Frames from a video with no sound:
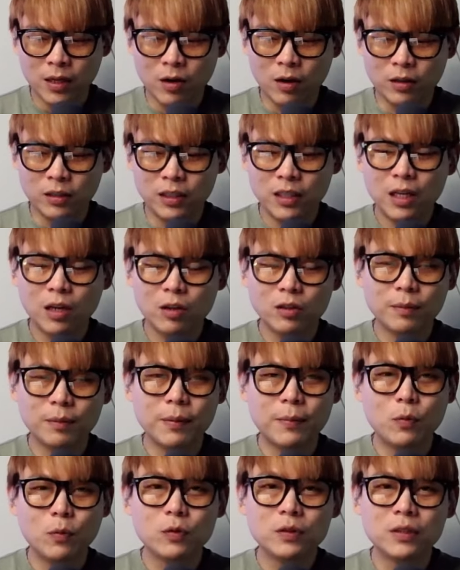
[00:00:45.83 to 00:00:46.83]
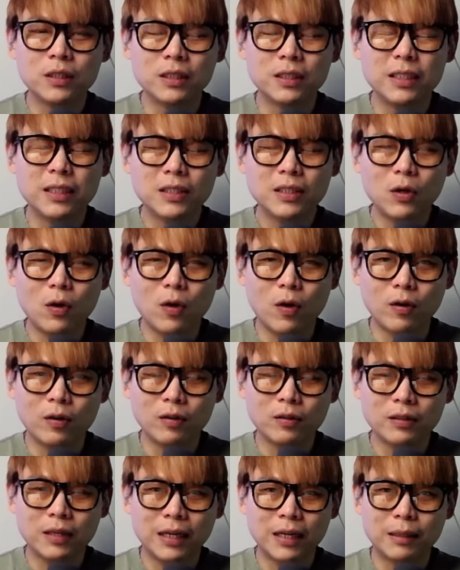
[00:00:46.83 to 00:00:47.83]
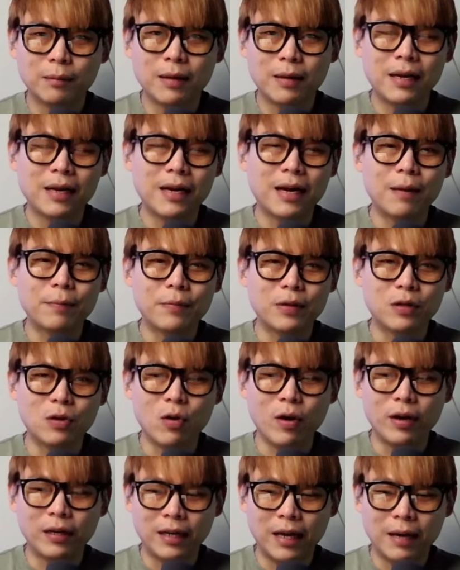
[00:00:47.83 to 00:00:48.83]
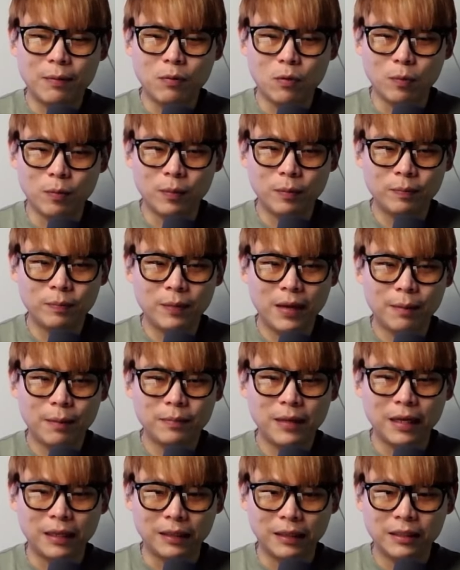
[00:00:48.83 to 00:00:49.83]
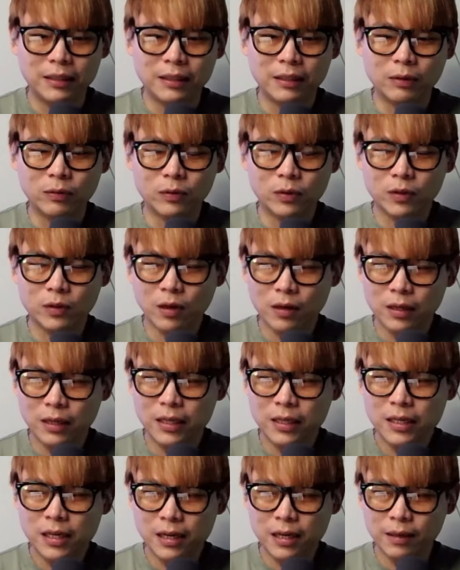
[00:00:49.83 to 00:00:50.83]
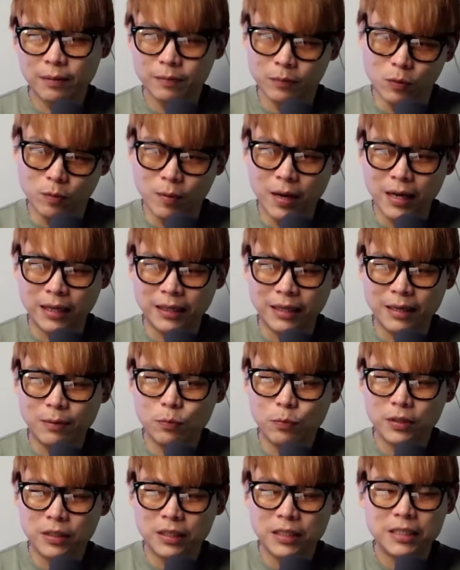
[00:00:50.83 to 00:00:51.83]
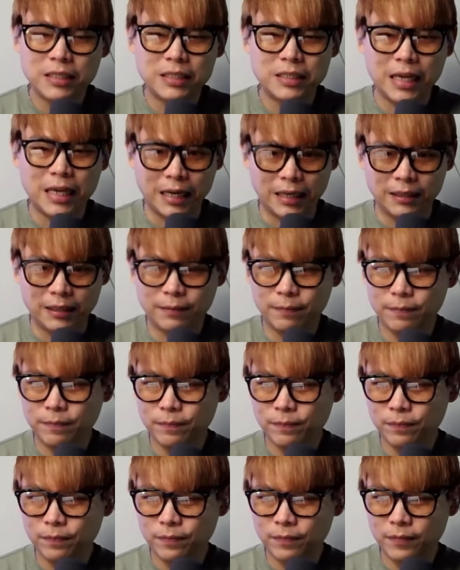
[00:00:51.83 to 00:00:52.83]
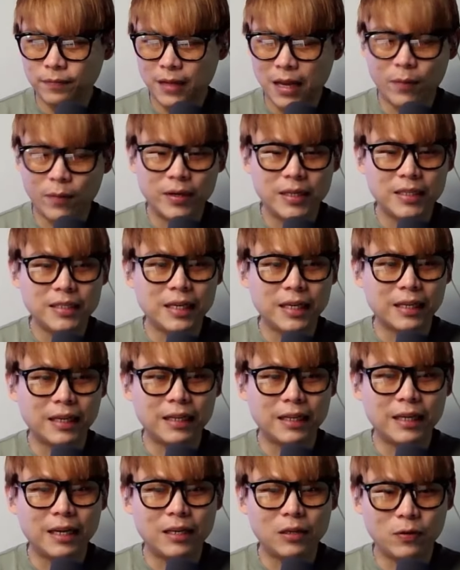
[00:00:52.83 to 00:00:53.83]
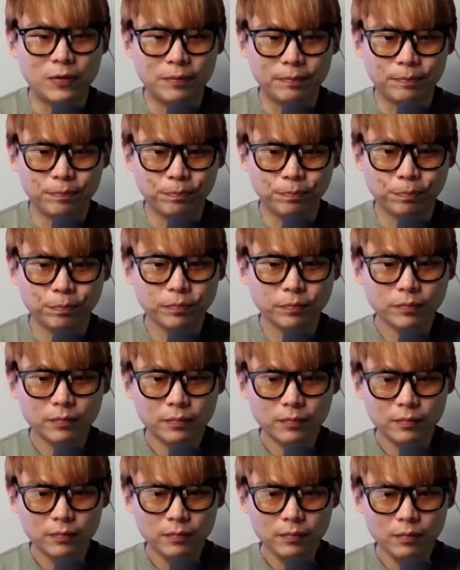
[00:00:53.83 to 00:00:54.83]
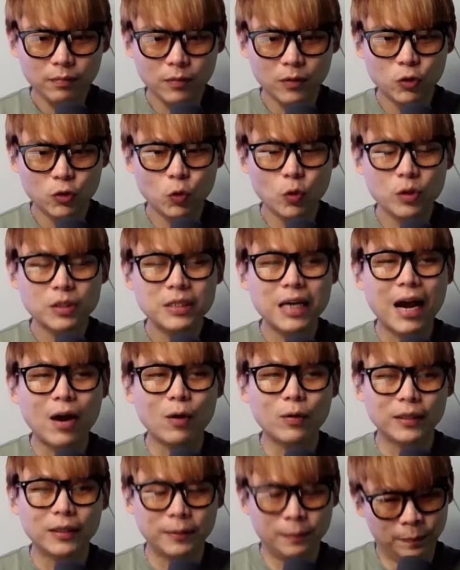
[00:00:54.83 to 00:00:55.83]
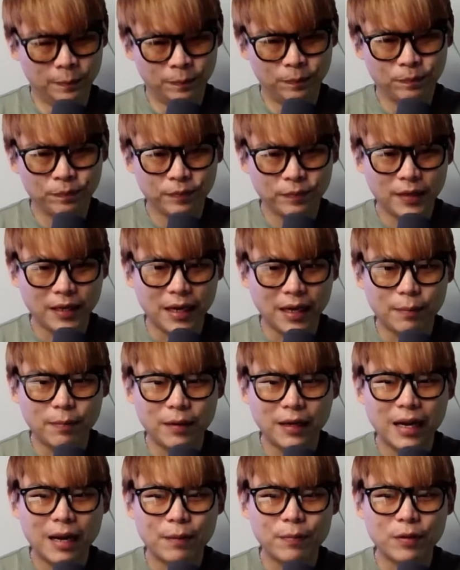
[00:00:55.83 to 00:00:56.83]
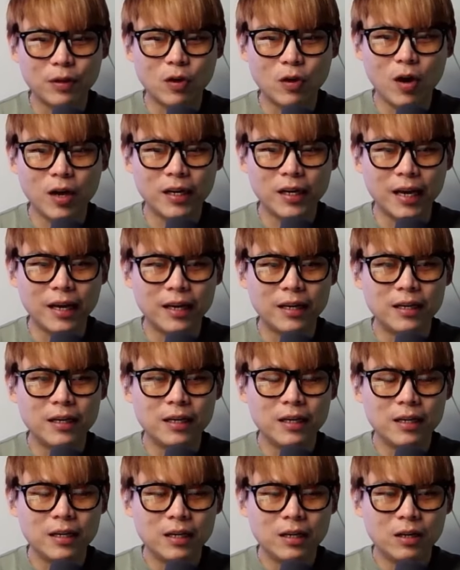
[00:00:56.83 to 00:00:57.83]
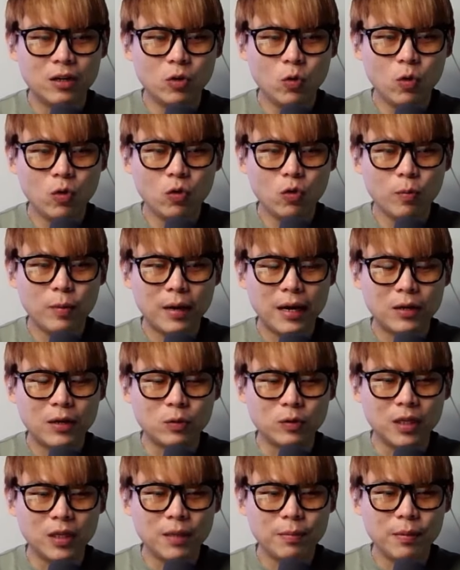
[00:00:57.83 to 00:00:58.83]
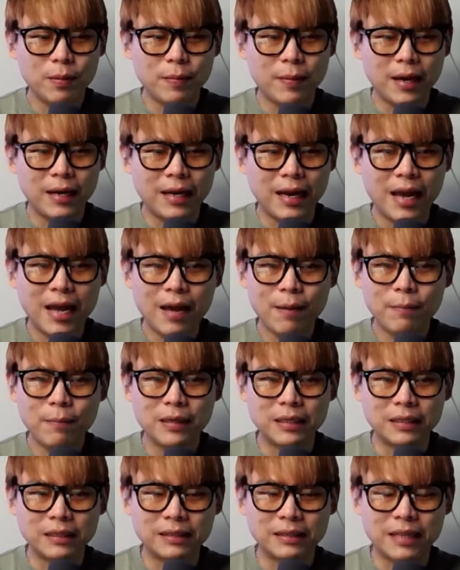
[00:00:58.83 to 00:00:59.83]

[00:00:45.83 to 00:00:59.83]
ก่อนที่เราจะไปพูดถึงเรื่องของการทำนายราคาบิตคอยน์นะฮะผมอัปเดตนิดนึงตอนนี้เนี่ยผมอัดคลิปวันที่เจ็ดนะวันที่เจ็ดกันยายนช่วงเช้าเลยนะครับราคาบิตคอยน์เนี่ยร่วงลงมาอยู่ที่ประมาณ ห้าหมื่น